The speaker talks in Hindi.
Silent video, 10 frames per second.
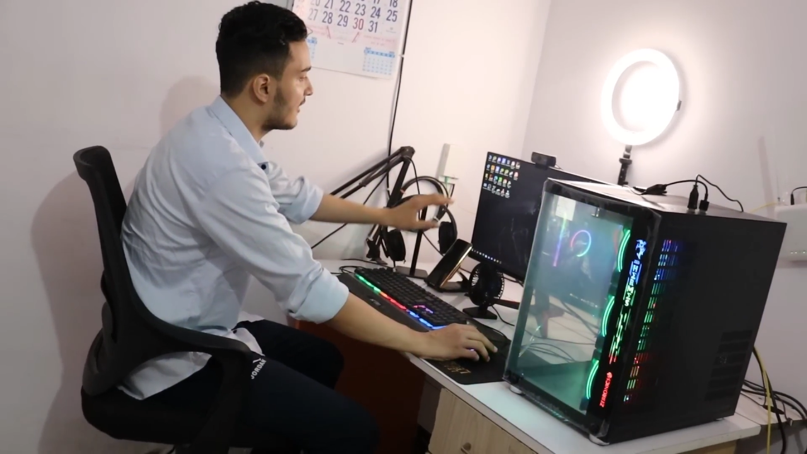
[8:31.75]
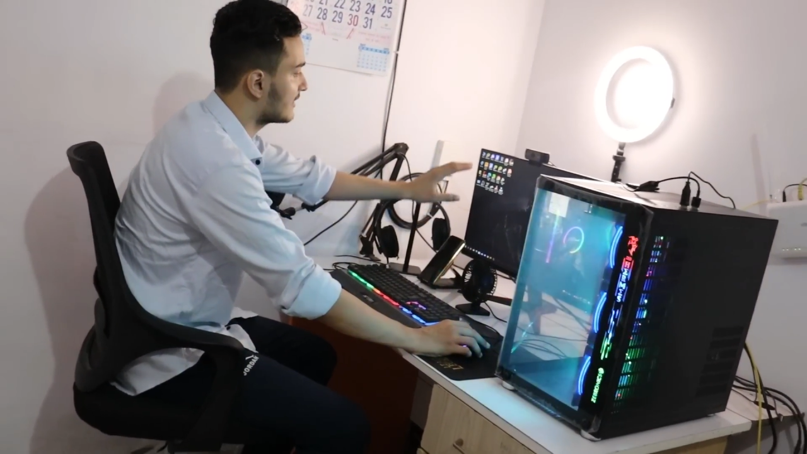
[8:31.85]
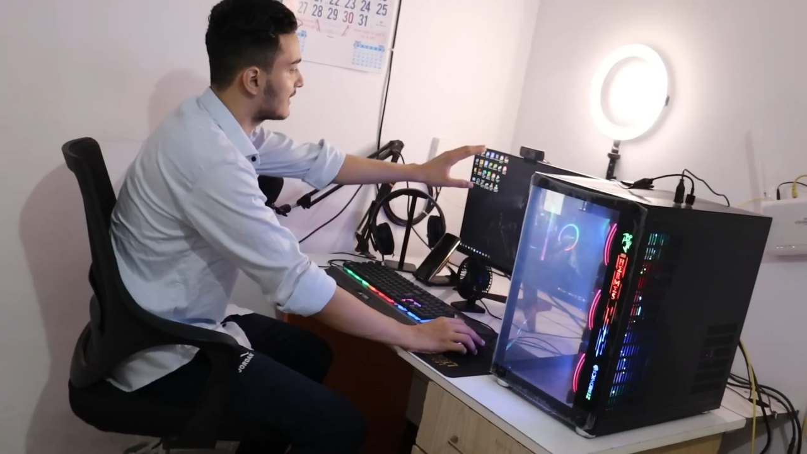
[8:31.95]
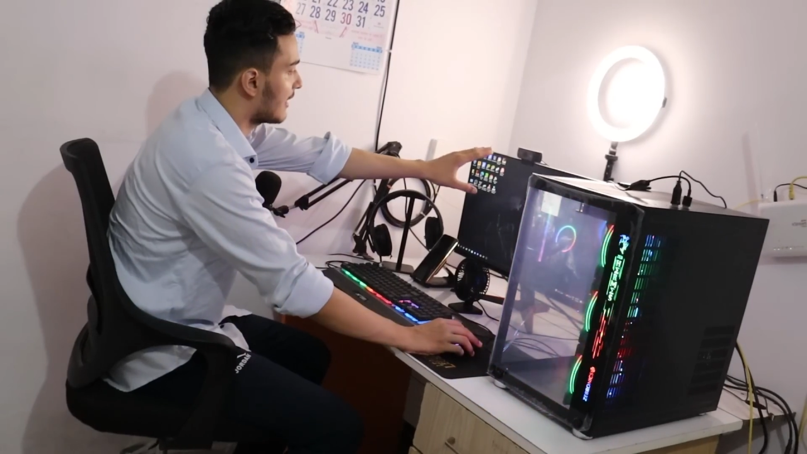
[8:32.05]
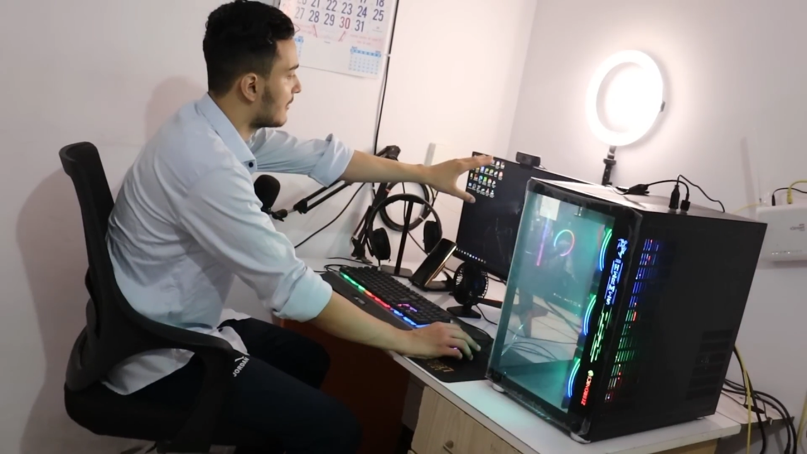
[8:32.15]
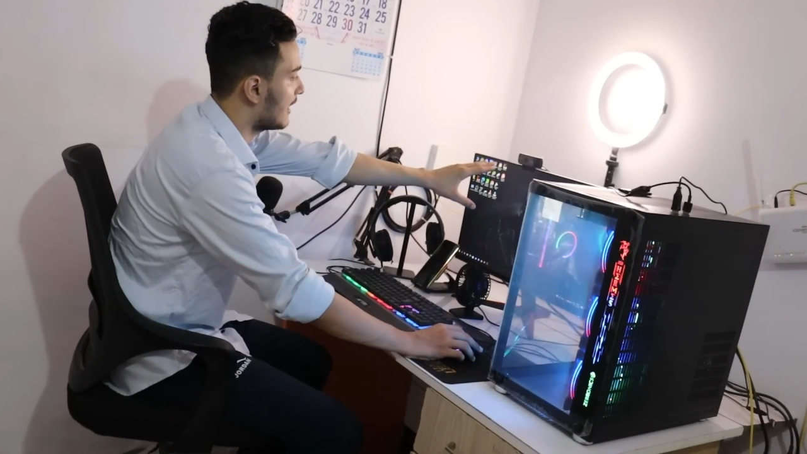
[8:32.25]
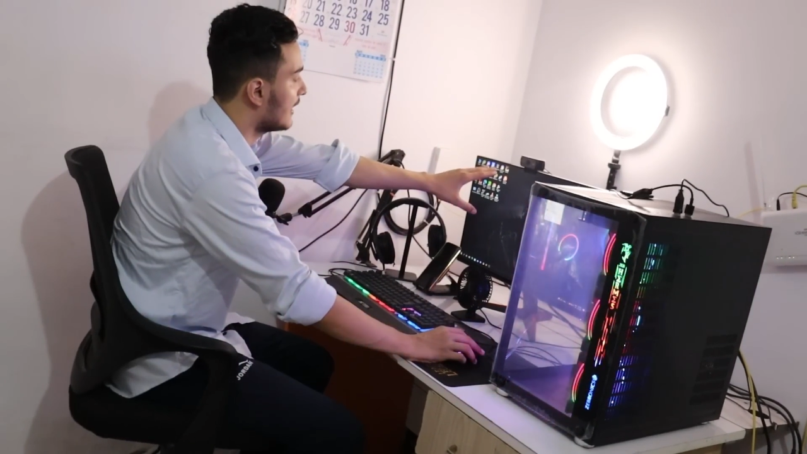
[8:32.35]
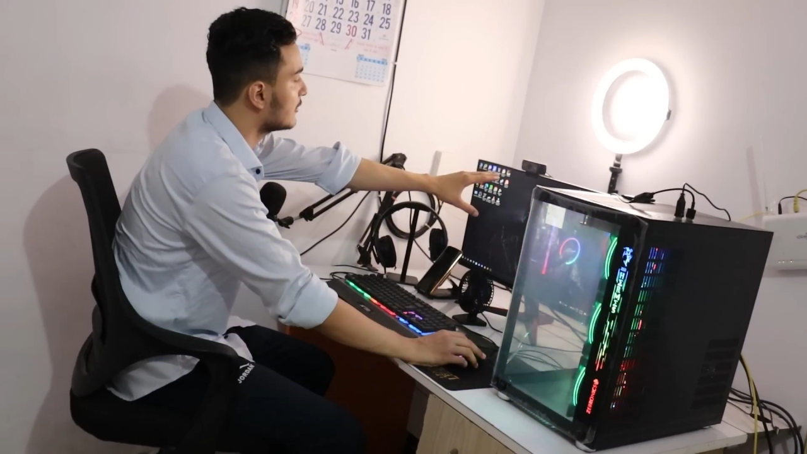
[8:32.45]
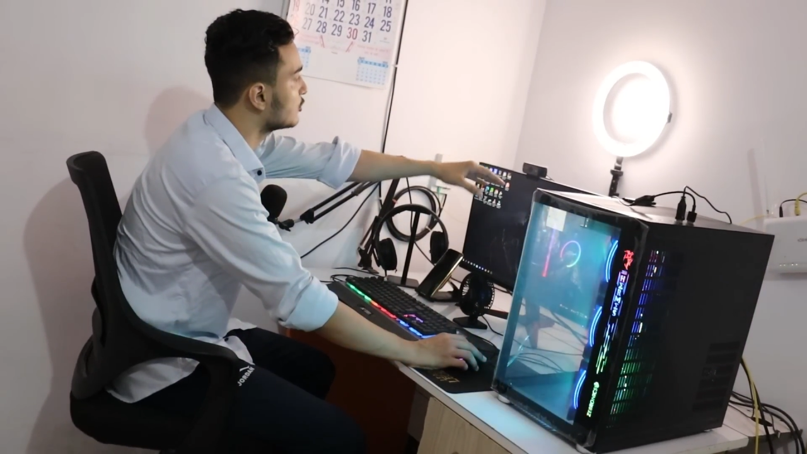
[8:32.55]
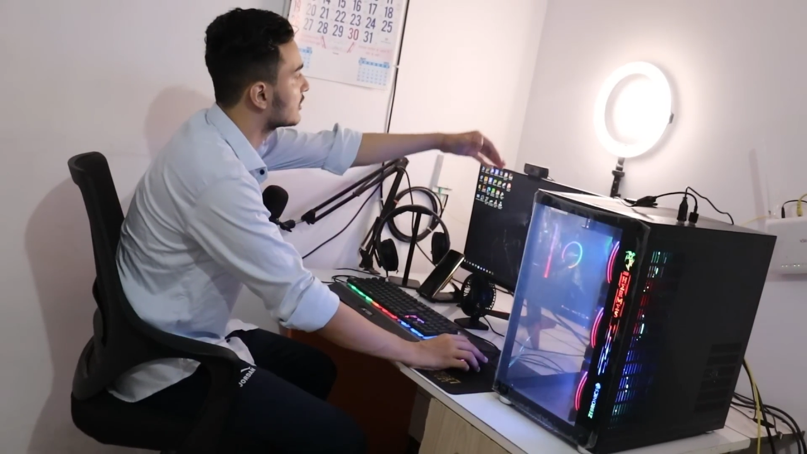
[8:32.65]
फेस केम
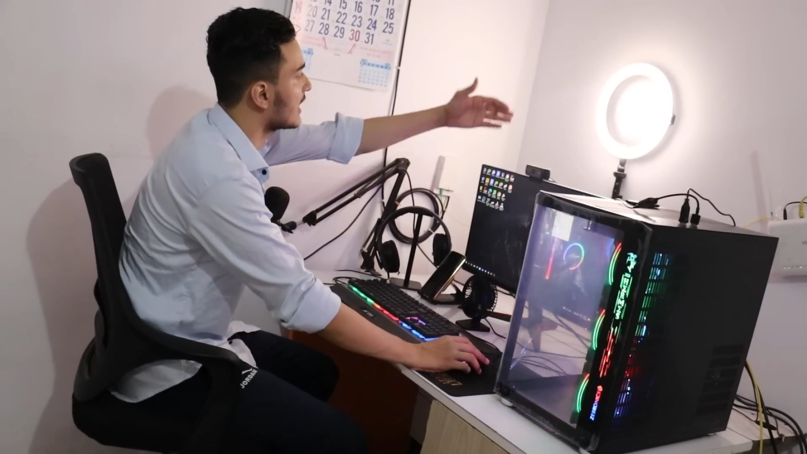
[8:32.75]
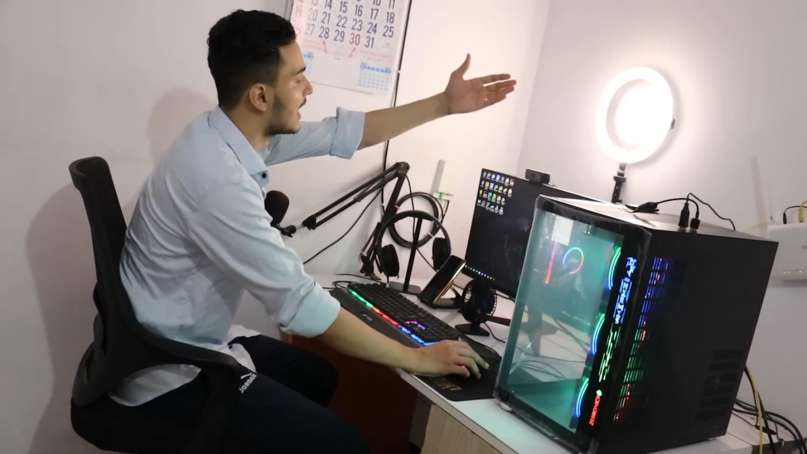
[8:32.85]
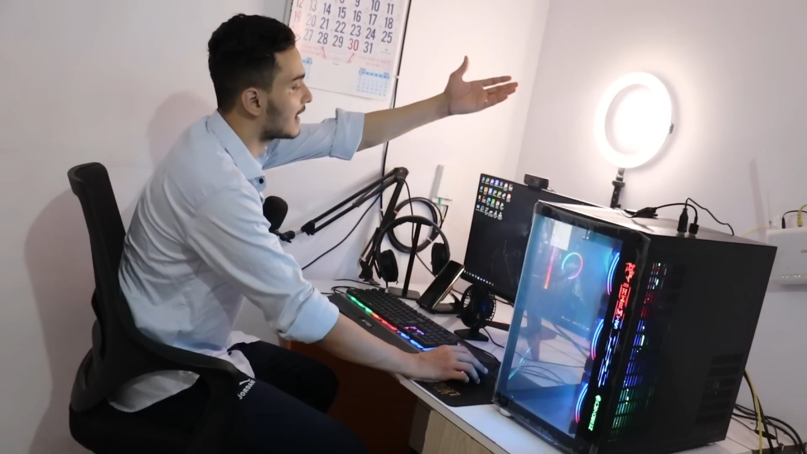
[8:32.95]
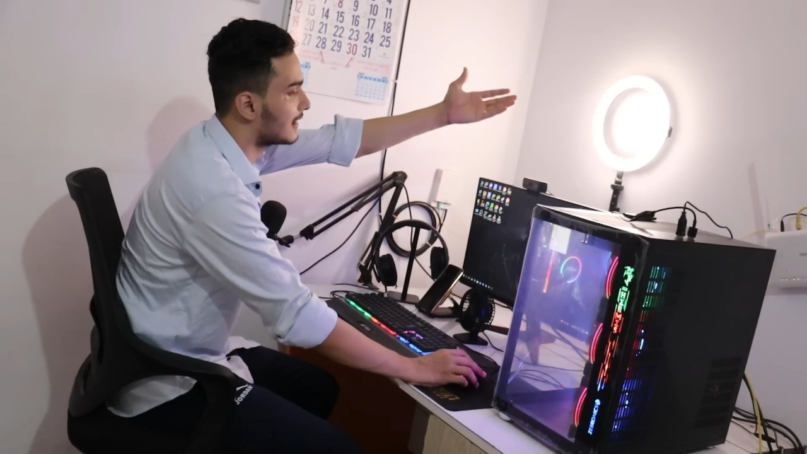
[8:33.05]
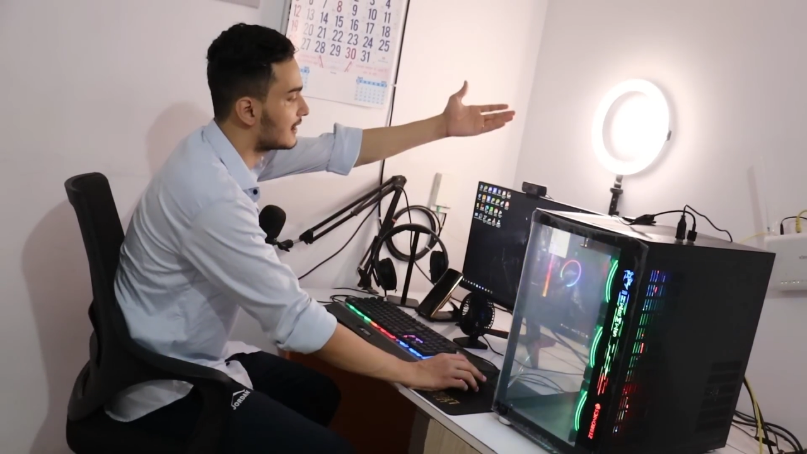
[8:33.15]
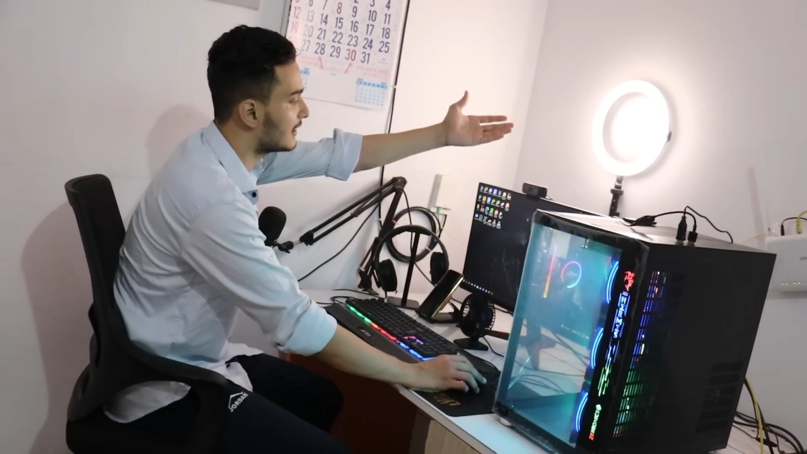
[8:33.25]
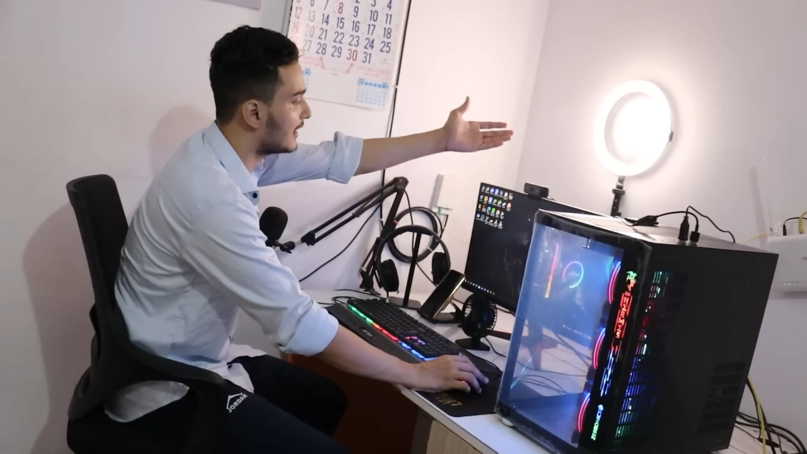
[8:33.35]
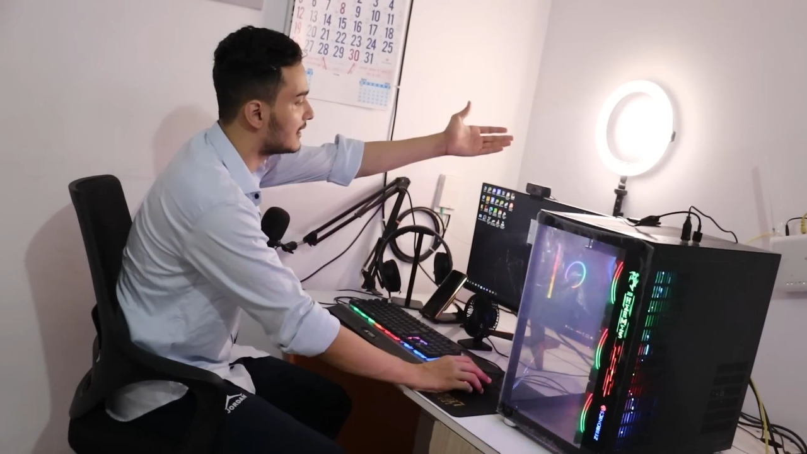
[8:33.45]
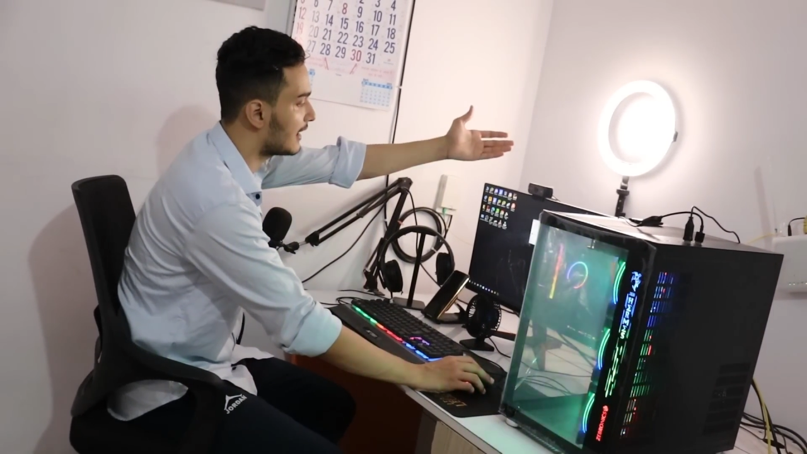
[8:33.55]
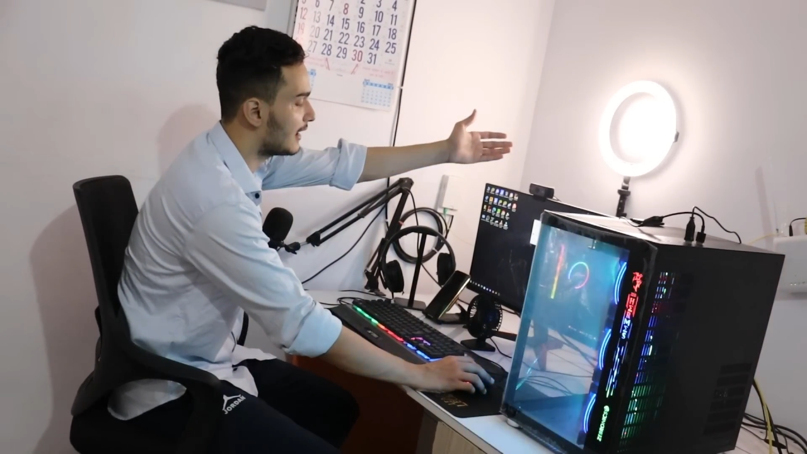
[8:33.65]
है उसके आगे रिंग
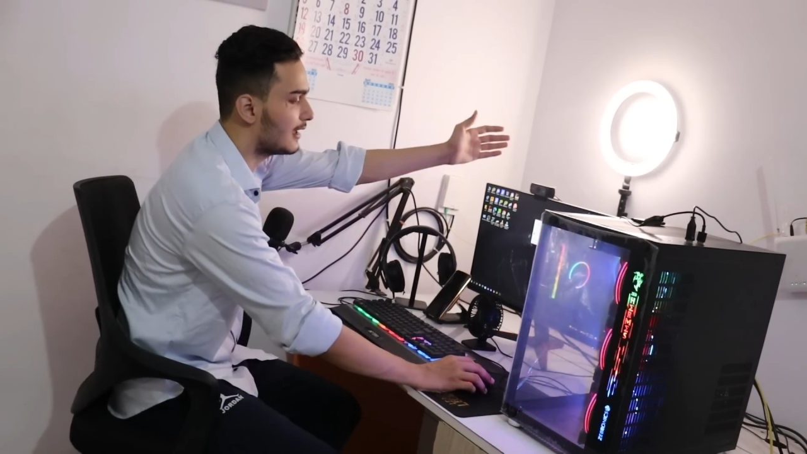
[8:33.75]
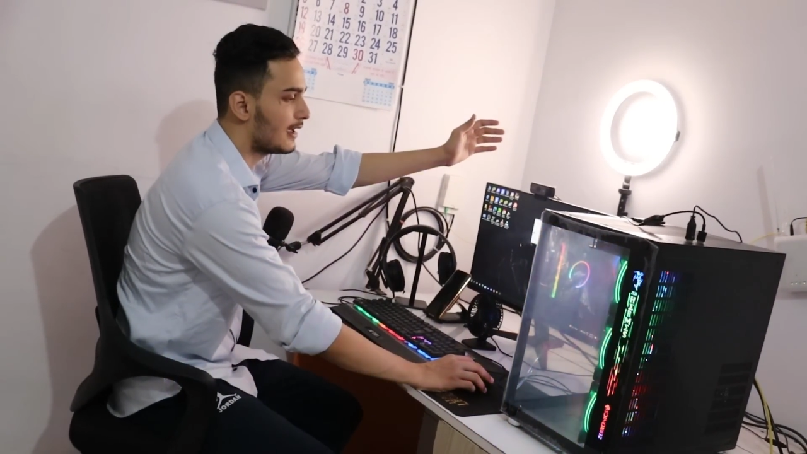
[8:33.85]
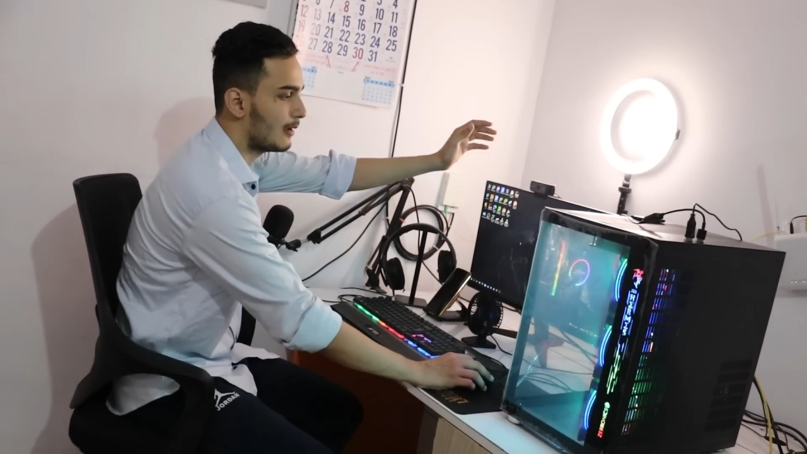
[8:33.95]
लाइट है